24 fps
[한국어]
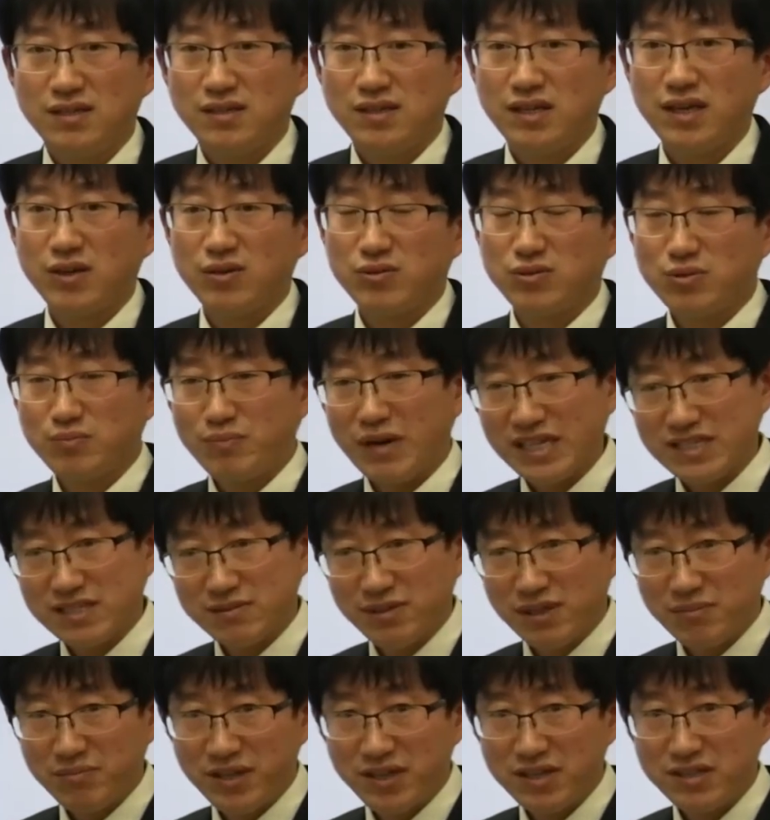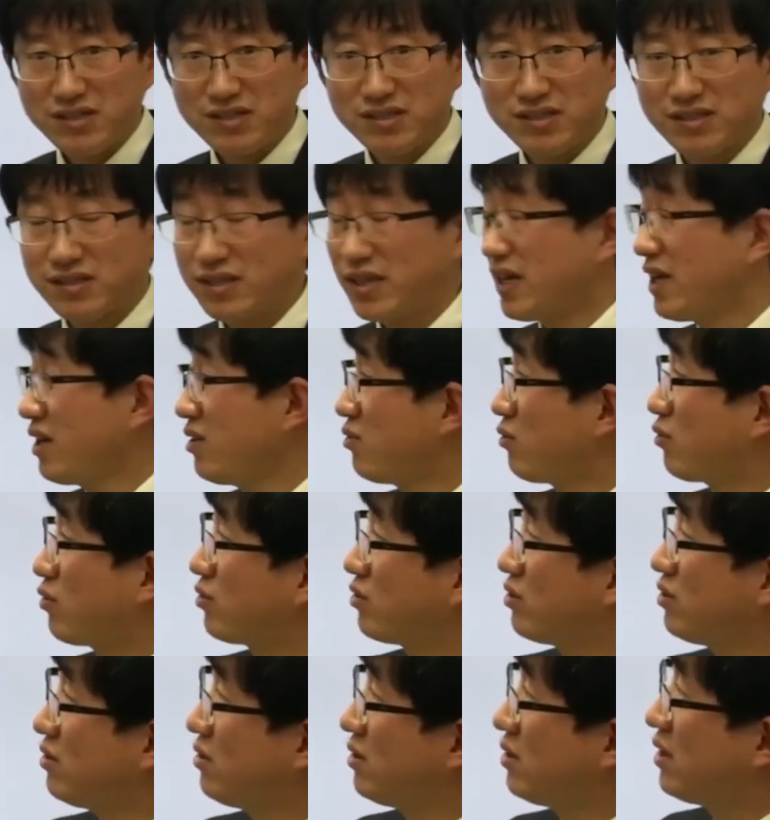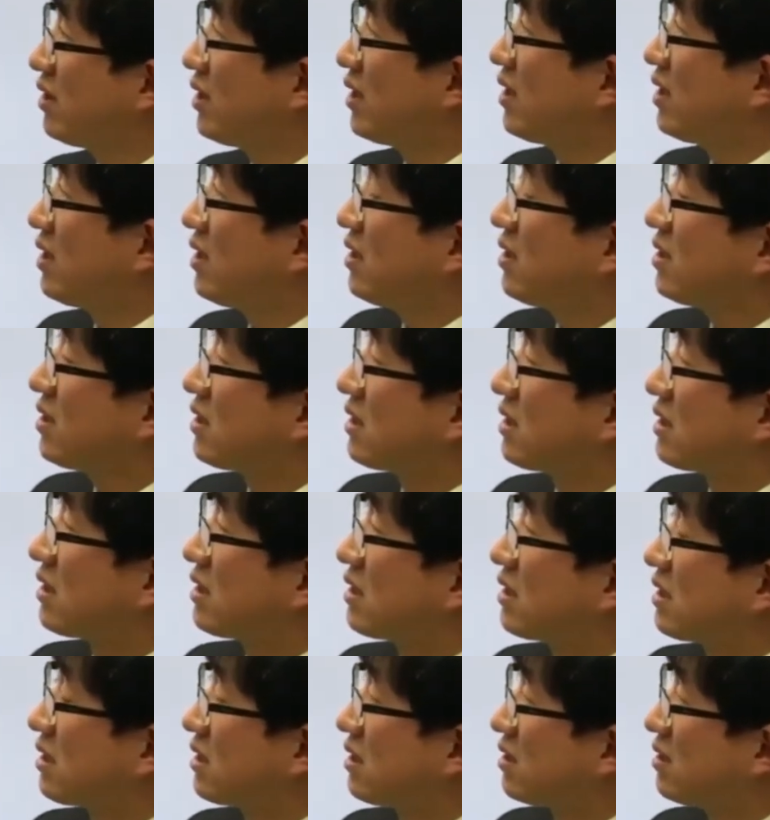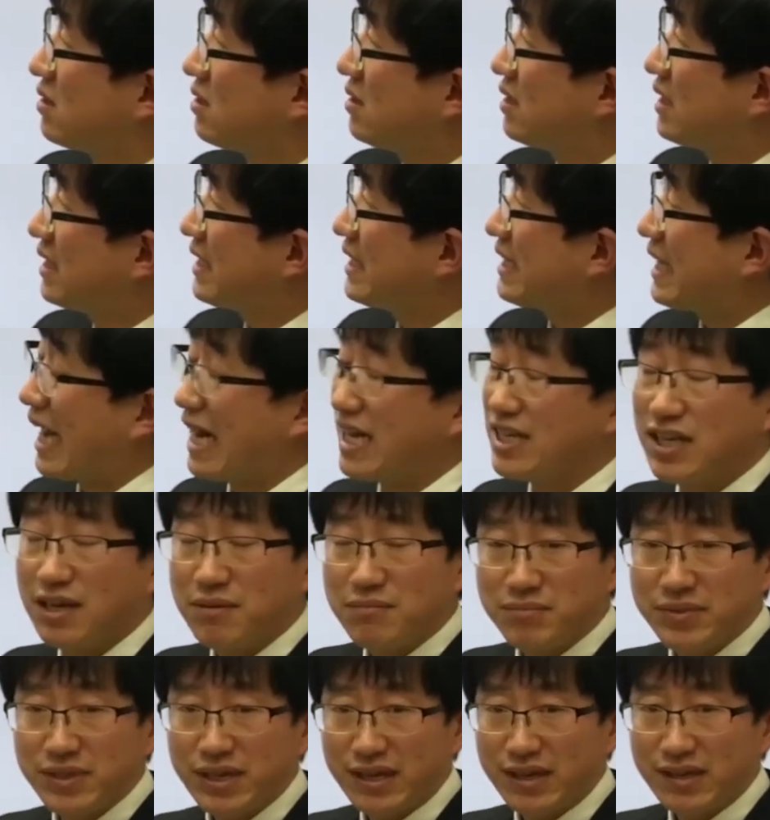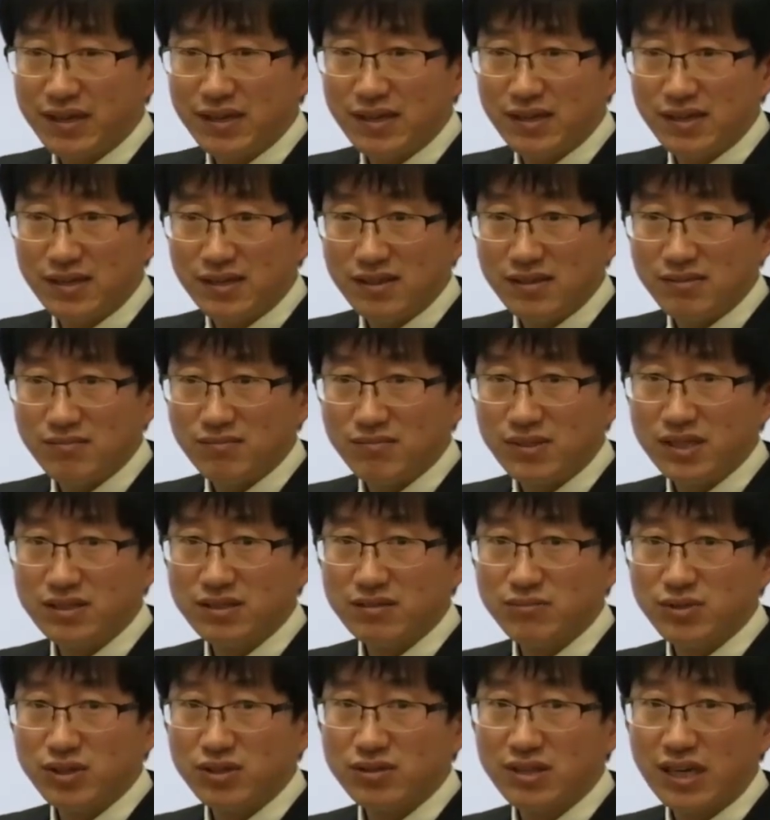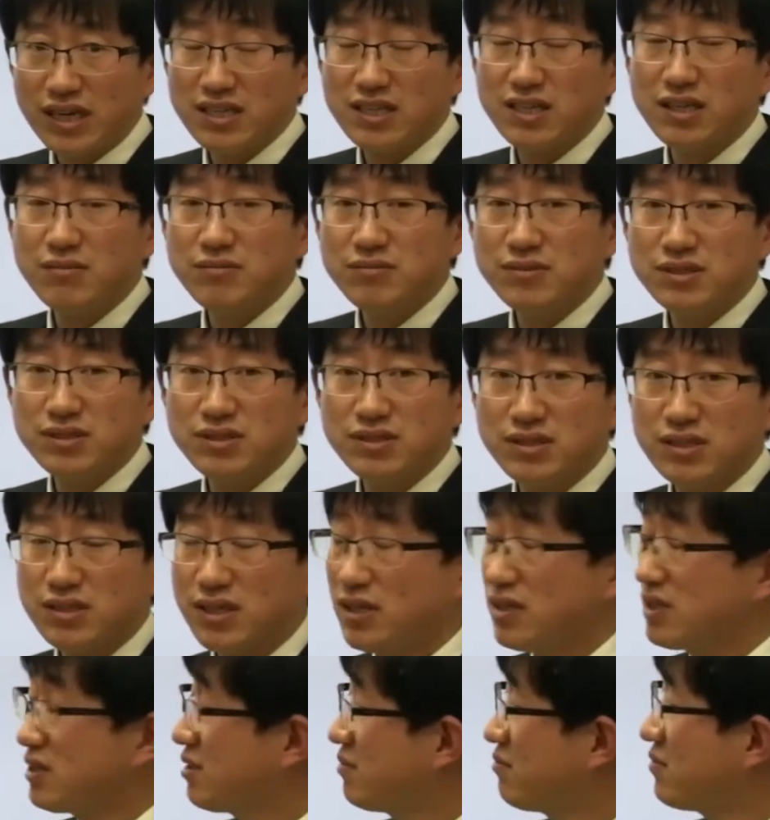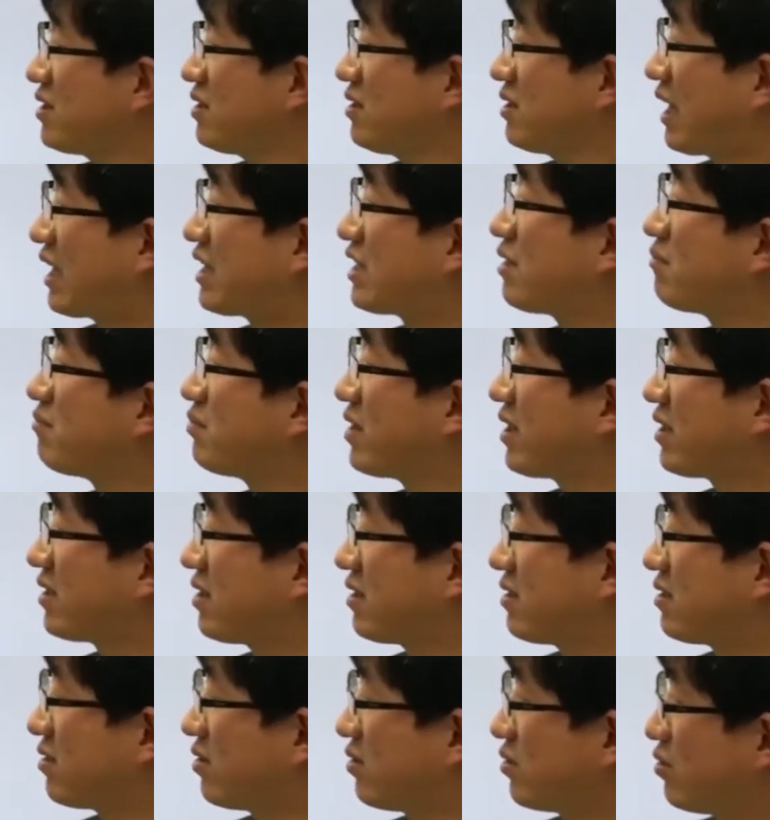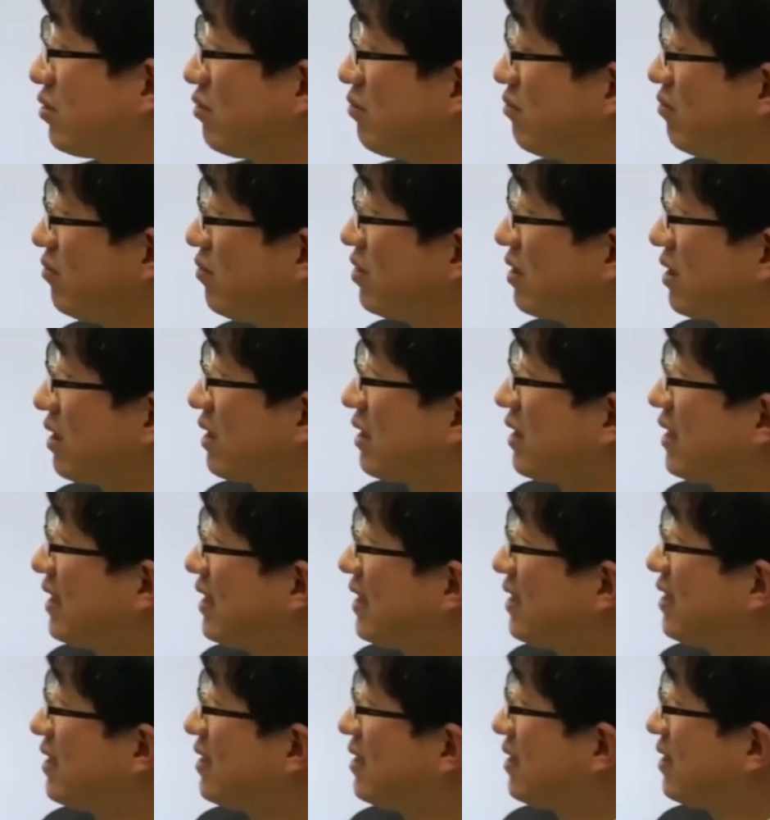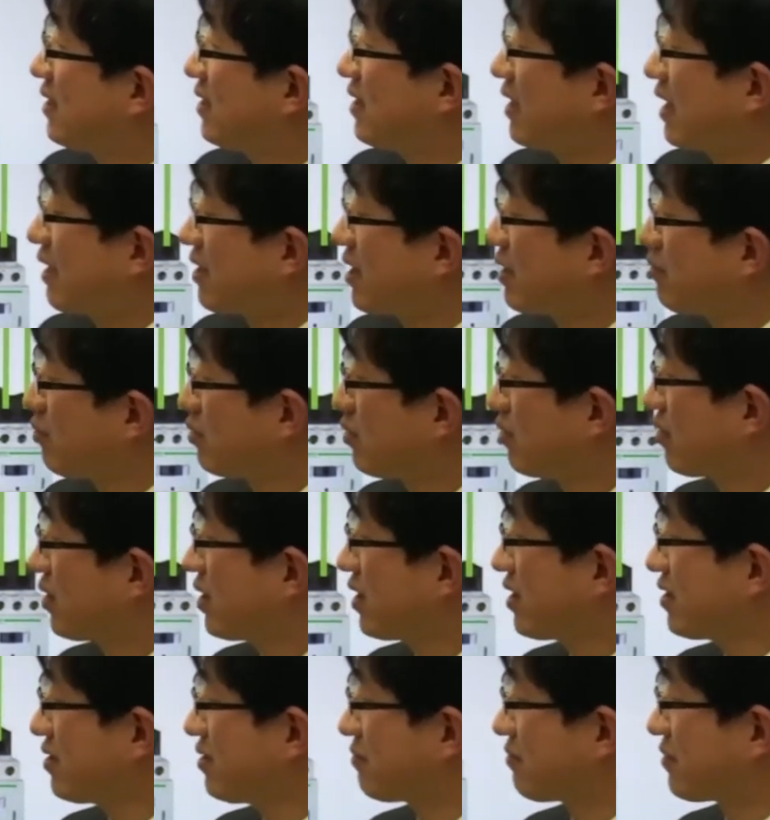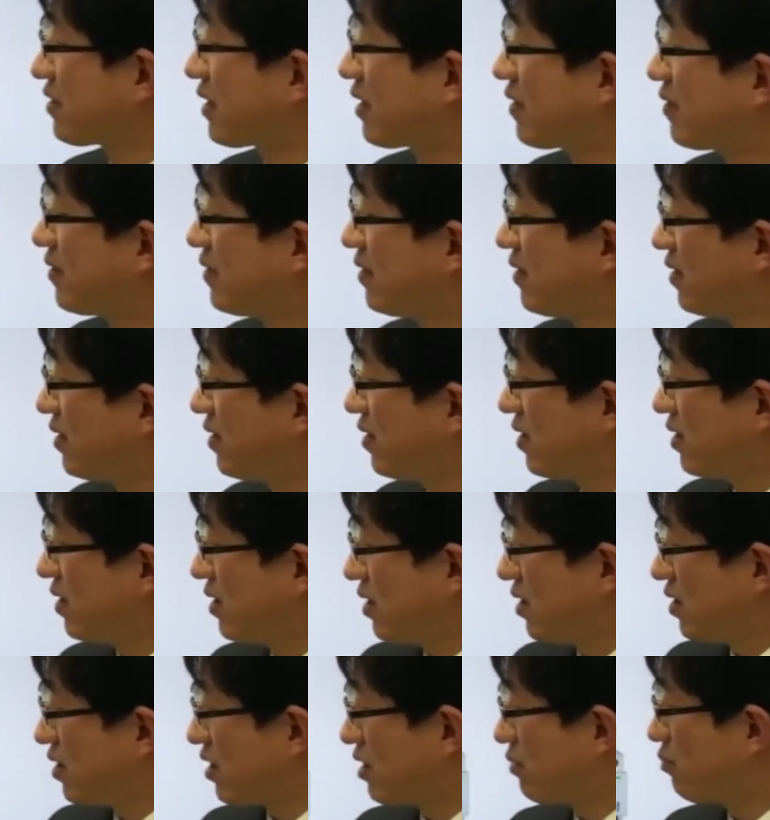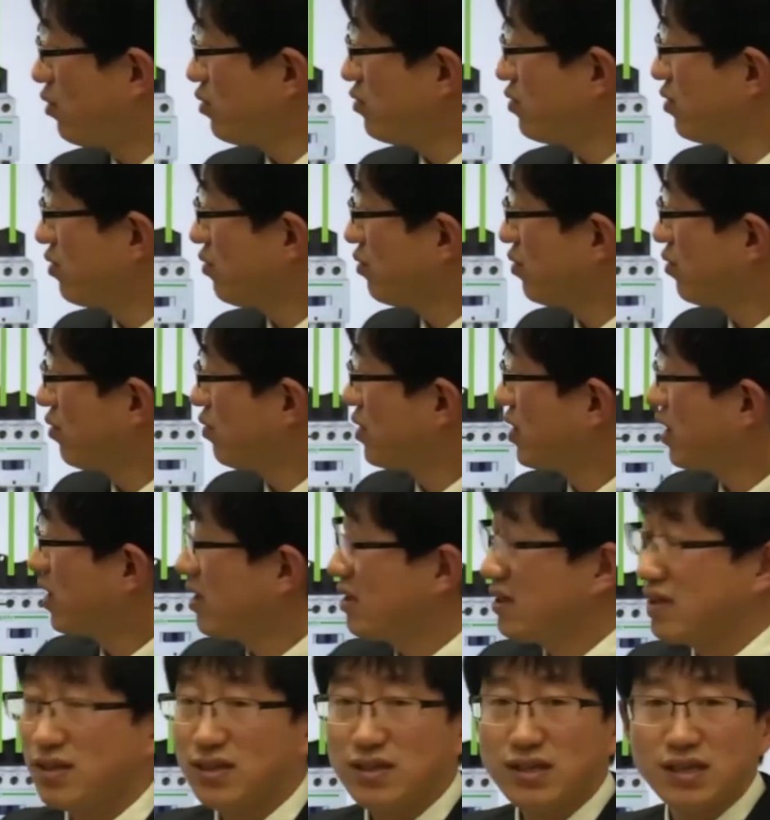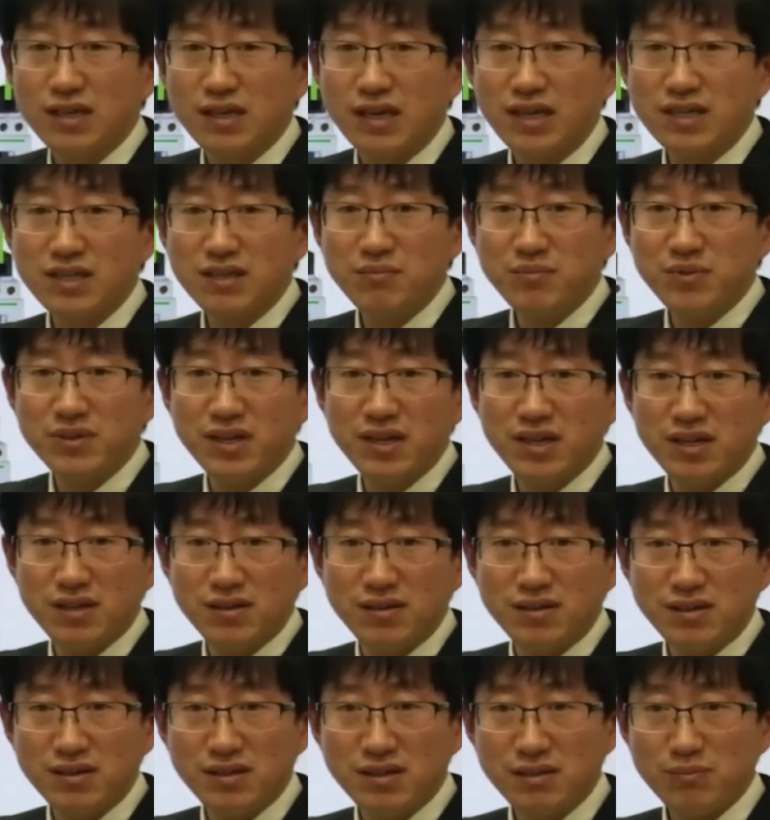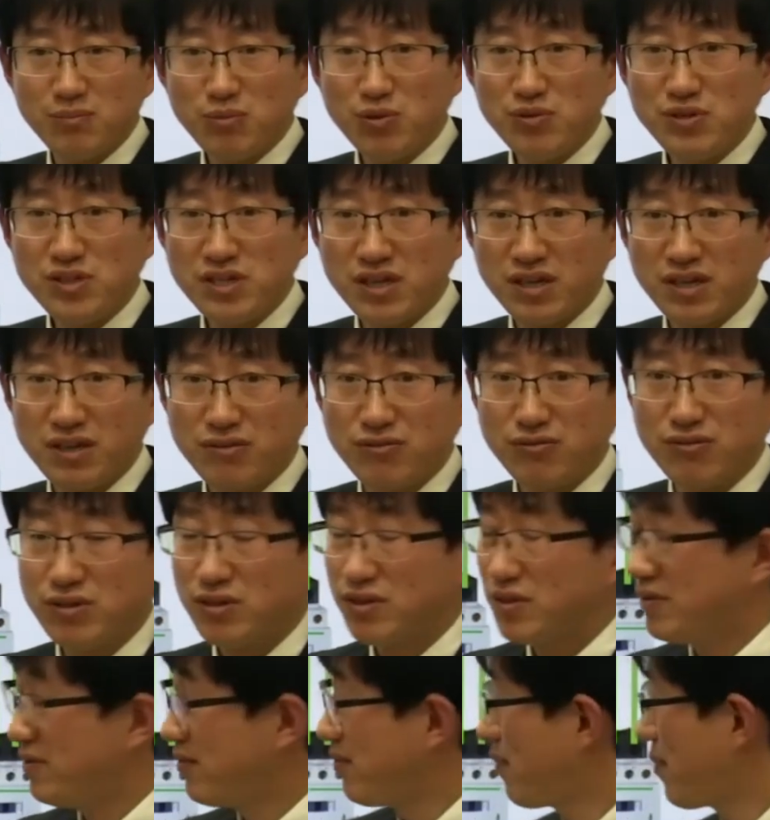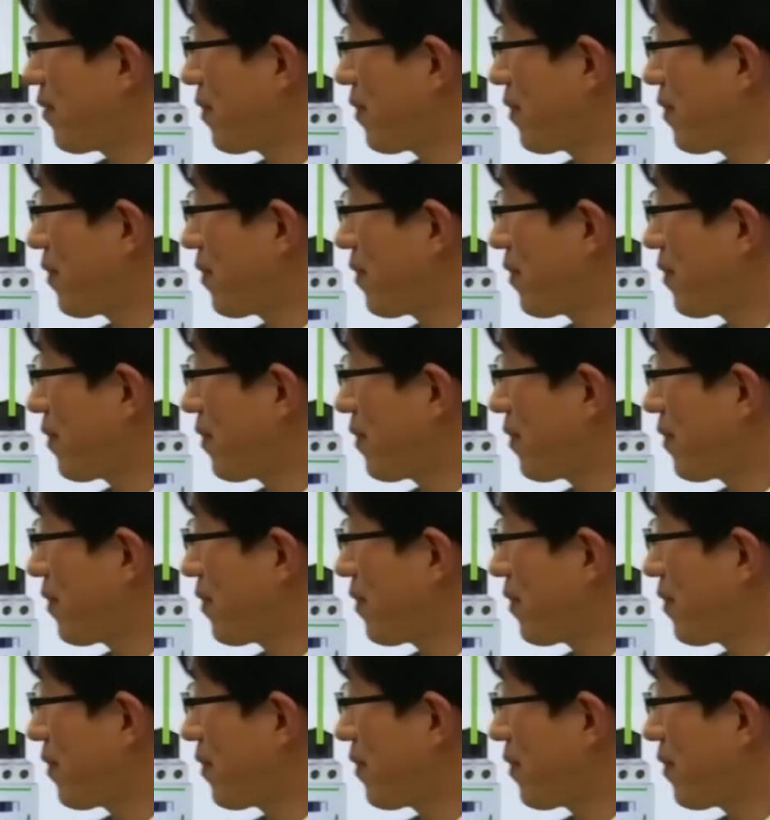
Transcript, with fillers: 예, 좀 마지막 페이지인데 이거는 그 IMPR 말씀드렸던 IMCC 핵심인 IMPR에 대해서 좀 예, 알아보도록 하겠습니다. 기본적으로 이렇게 예, IMPR 본체가 있고요.